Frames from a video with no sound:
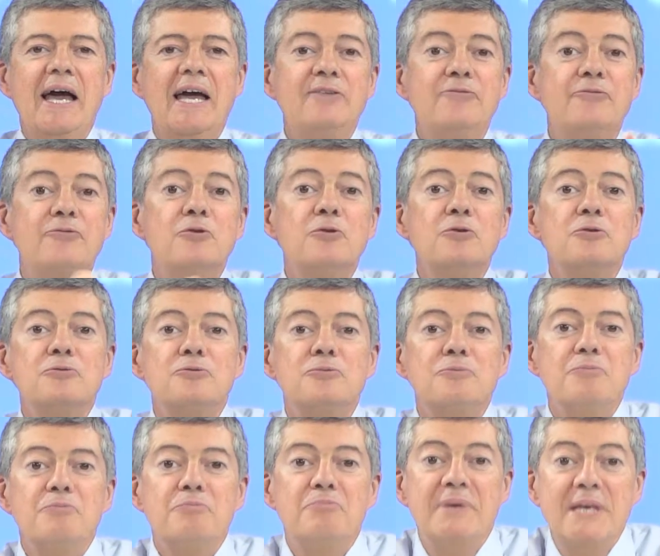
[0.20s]
Êtes-vous
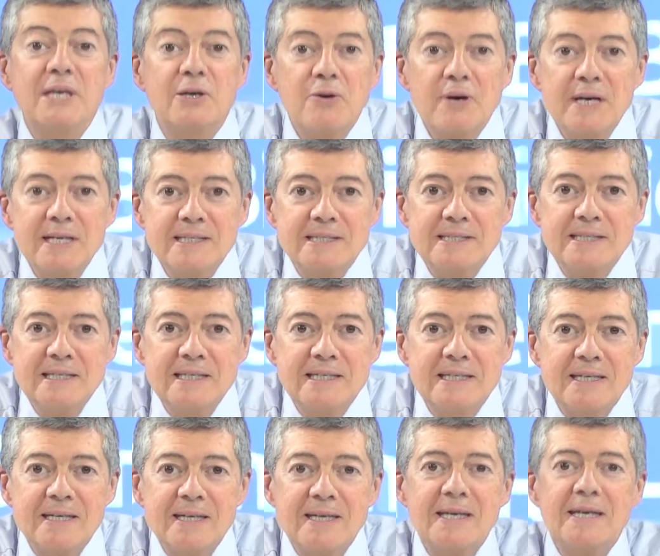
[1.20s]

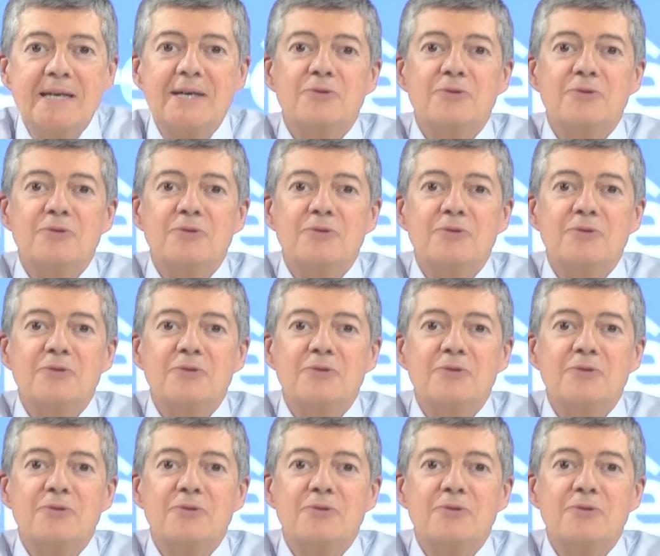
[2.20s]
bigorexique